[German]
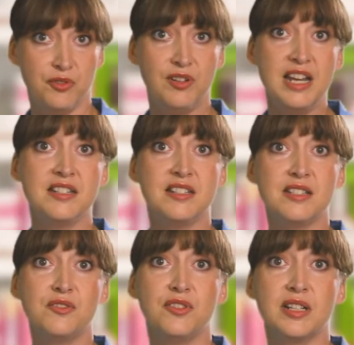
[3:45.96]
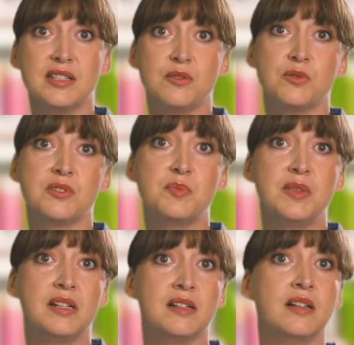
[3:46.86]

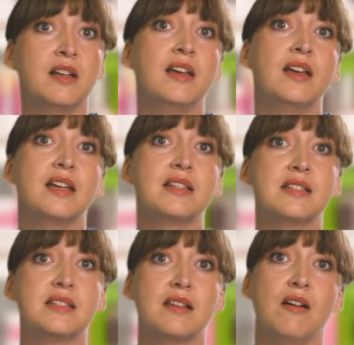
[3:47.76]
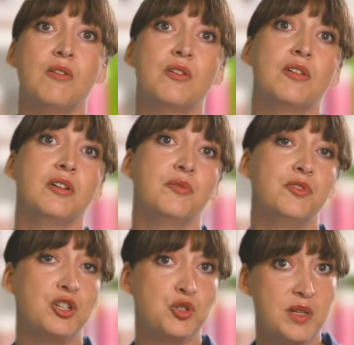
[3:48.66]
Flächendesinfektionsmittel. Es ist auch äh,
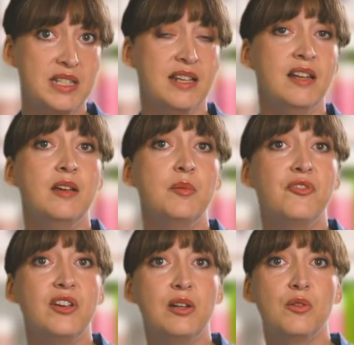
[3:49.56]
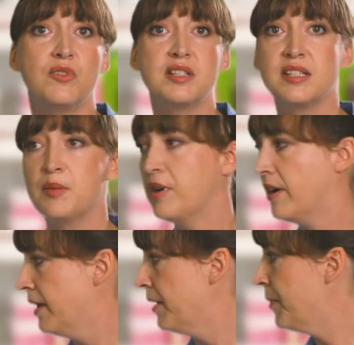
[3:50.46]
für die spezielle Empfehlung was
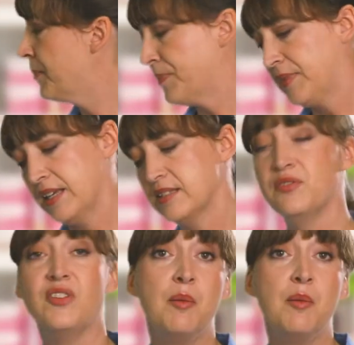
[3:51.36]
dabei es sind